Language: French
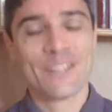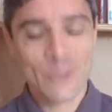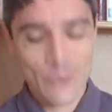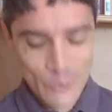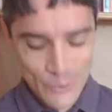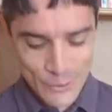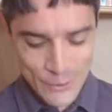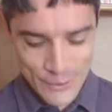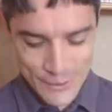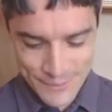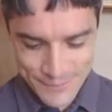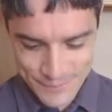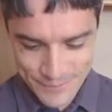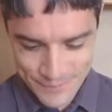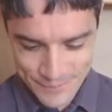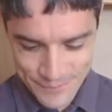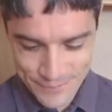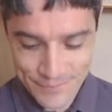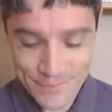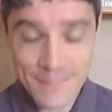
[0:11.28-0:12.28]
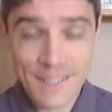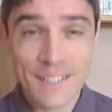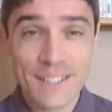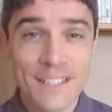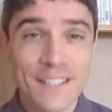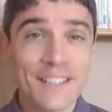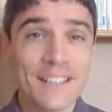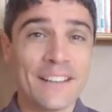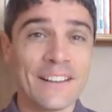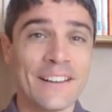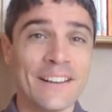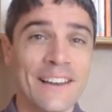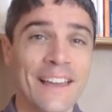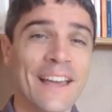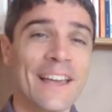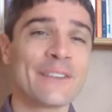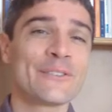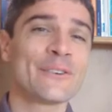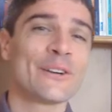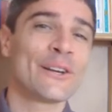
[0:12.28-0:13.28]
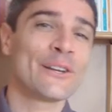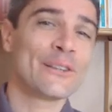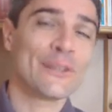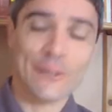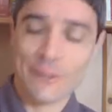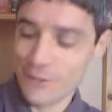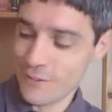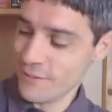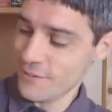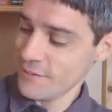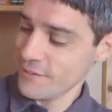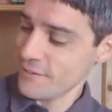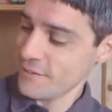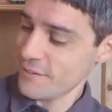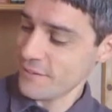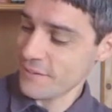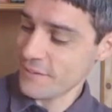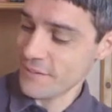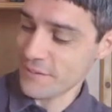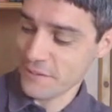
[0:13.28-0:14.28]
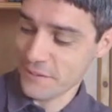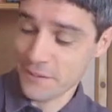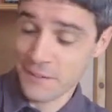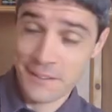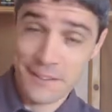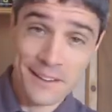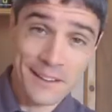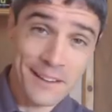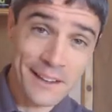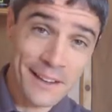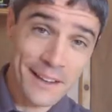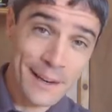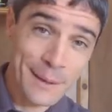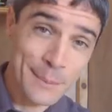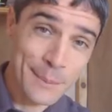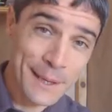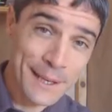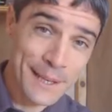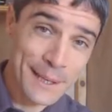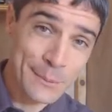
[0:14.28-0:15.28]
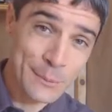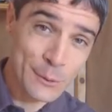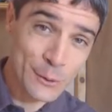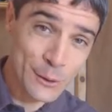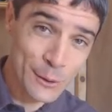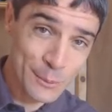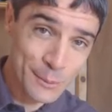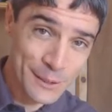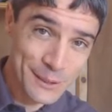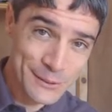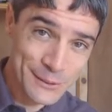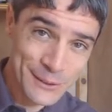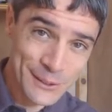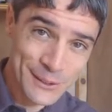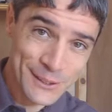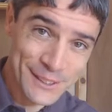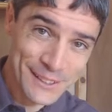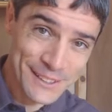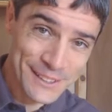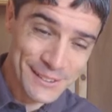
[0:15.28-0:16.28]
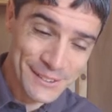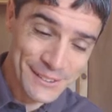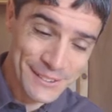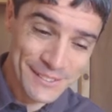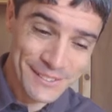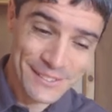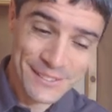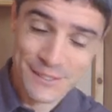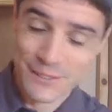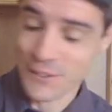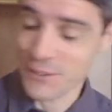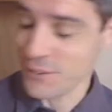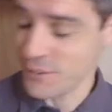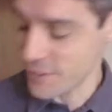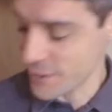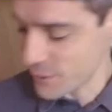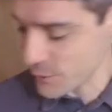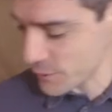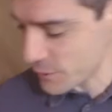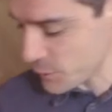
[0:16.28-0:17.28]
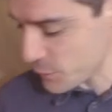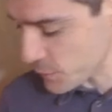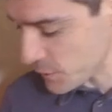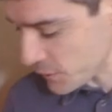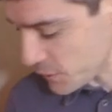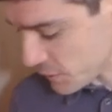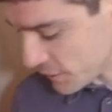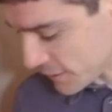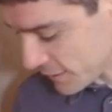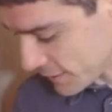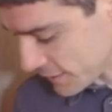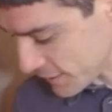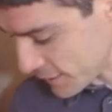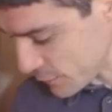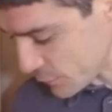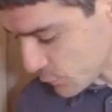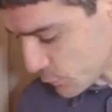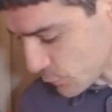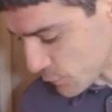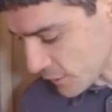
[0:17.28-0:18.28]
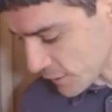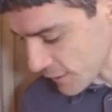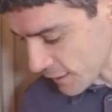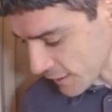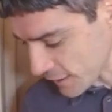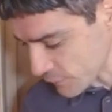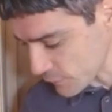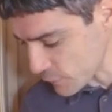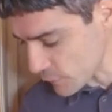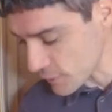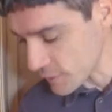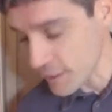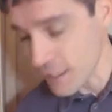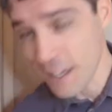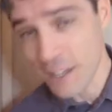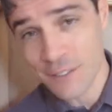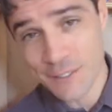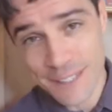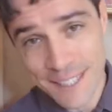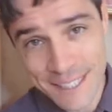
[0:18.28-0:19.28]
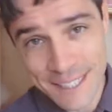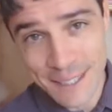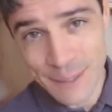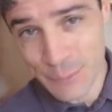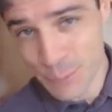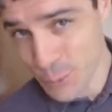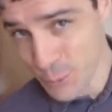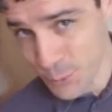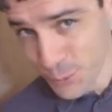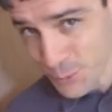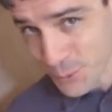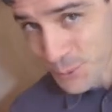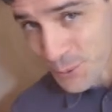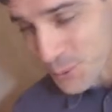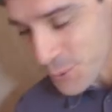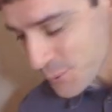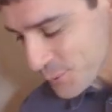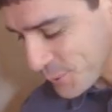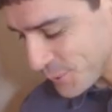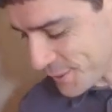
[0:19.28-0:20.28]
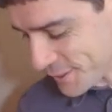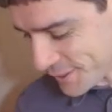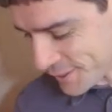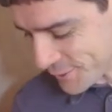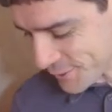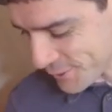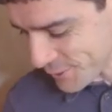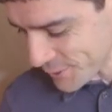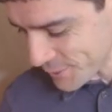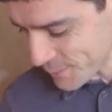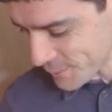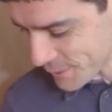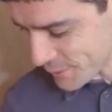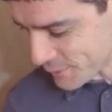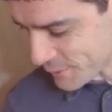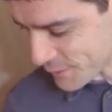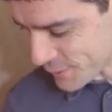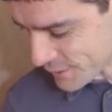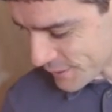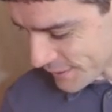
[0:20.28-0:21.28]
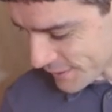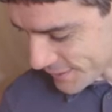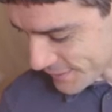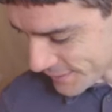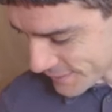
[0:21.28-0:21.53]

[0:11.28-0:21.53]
Donc, la révolte. Albert Camus, l'homme révolté. On va continuer à traiter le sujet de la révolte avec Camus en utilisant l'homme révolté.